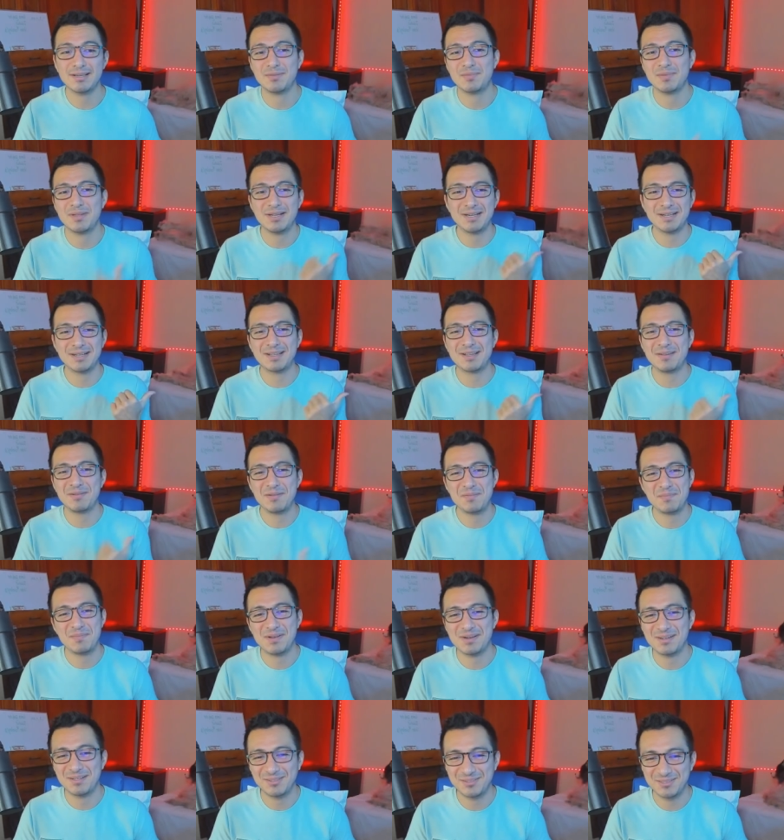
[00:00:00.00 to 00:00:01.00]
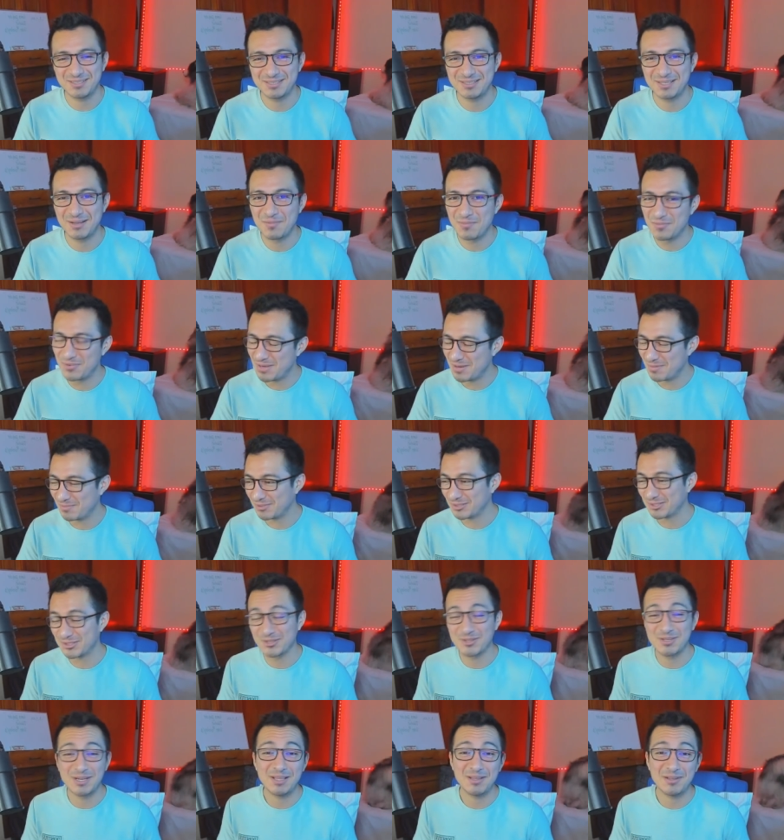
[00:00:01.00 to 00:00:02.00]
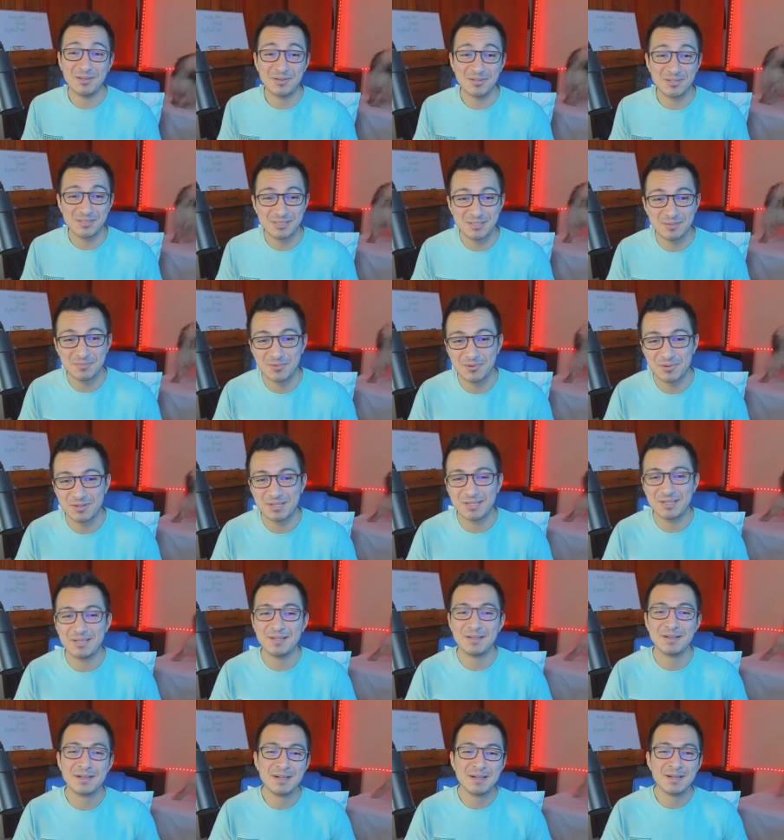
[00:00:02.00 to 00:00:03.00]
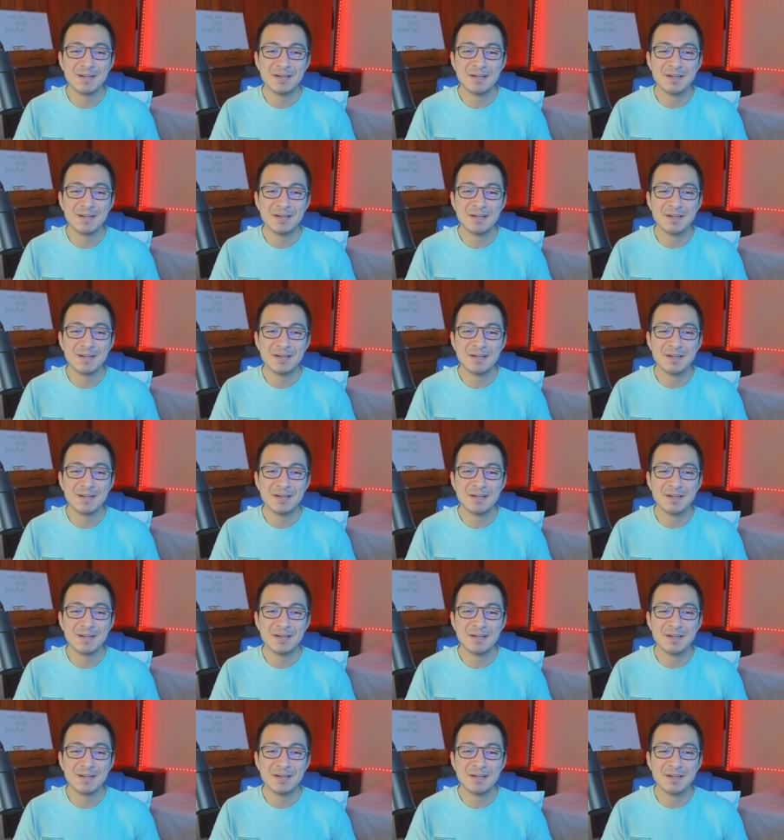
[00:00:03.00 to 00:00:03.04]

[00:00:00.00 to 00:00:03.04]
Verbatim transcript: Y mira que mi perrito está muy emocionado, no sé por qué,